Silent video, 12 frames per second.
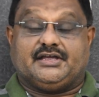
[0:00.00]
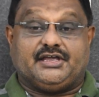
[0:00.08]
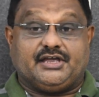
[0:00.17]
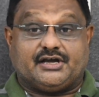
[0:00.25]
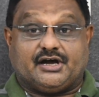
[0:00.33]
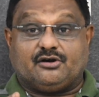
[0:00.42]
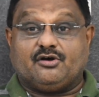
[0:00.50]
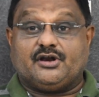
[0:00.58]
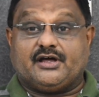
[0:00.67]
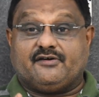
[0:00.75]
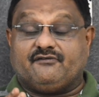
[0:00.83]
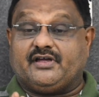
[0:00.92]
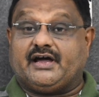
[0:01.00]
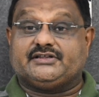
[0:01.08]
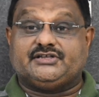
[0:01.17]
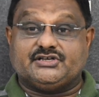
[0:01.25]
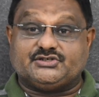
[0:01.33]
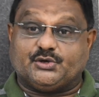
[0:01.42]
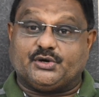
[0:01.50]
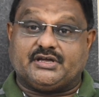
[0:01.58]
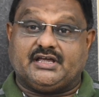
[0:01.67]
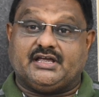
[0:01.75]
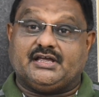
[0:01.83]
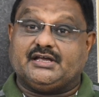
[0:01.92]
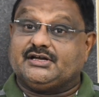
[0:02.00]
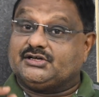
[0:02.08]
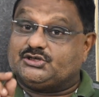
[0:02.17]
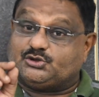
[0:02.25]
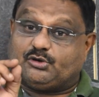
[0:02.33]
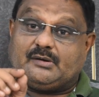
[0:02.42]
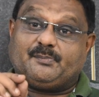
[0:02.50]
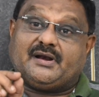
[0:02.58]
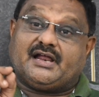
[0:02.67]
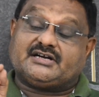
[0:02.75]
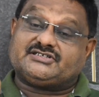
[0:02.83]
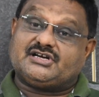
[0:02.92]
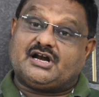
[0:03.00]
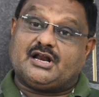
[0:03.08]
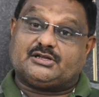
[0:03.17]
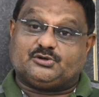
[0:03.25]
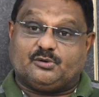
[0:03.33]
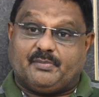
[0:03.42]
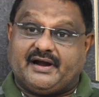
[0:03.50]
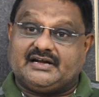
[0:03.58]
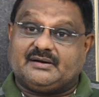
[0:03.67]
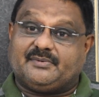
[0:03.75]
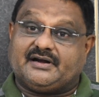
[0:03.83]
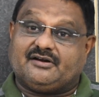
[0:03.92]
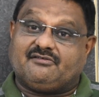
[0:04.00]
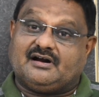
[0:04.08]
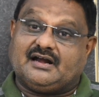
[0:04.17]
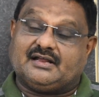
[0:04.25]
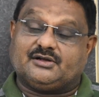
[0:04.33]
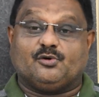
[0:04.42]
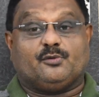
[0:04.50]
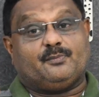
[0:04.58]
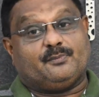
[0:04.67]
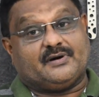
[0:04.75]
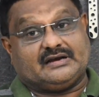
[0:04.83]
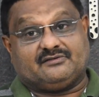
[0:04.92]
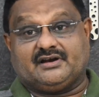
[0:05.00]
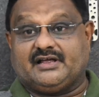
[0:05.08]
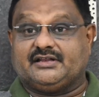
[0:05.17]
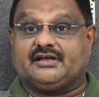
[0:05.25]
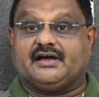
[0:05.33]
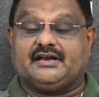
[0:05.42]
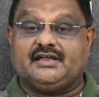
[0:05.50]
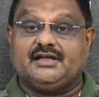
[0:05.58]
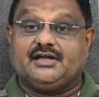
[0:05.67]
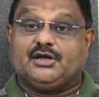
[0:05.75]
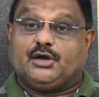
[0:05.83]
ఈ కరోనా వ్యాధి సోకి స్వల్ప లక్షణాలతో బయటపడ్డ వాళ్లకు పర్వాలేదు కానీ